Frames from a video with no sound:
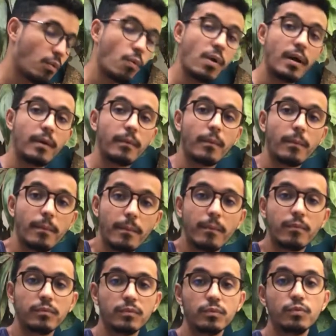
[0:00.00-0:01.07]
uma,
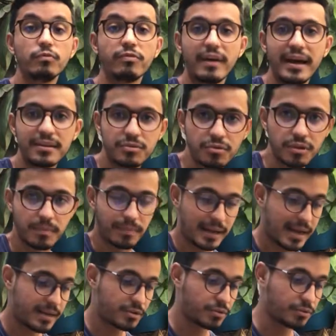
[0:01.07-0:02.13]
um vaso de
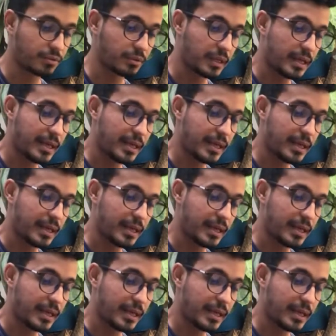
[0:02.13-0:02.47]
plástico